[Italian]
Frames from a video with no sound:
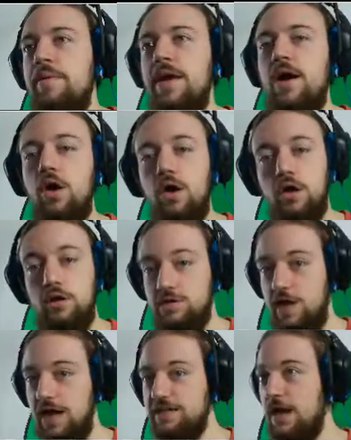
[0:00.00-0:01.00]
mia, oh, ce
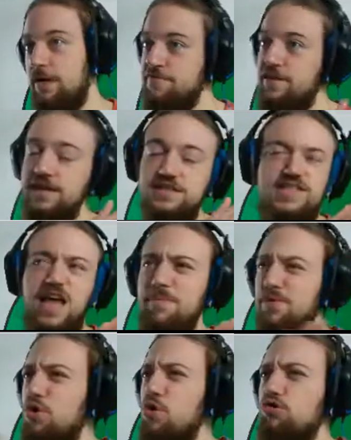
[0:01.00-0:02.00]
la san vista,
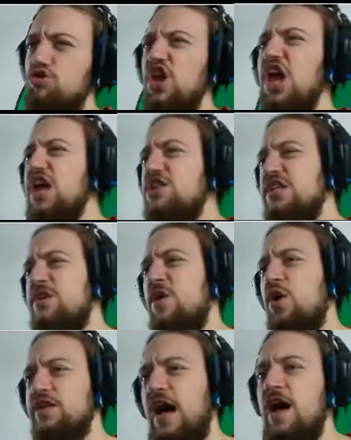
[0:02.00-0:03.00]
bruttissima,
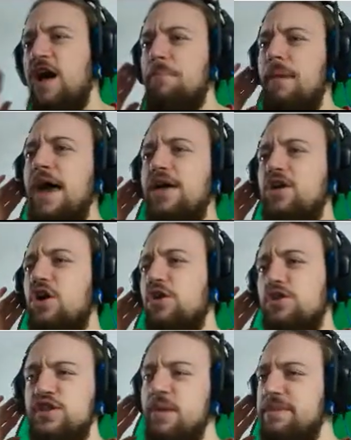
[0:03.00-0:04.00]
guarda.
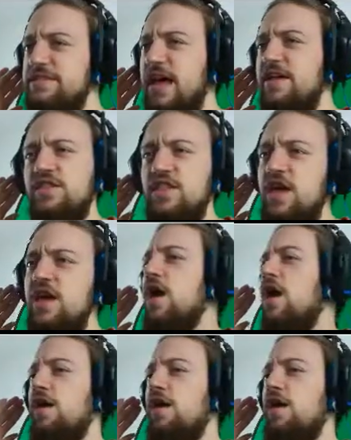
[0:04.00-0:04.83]
Michael, se mi senti,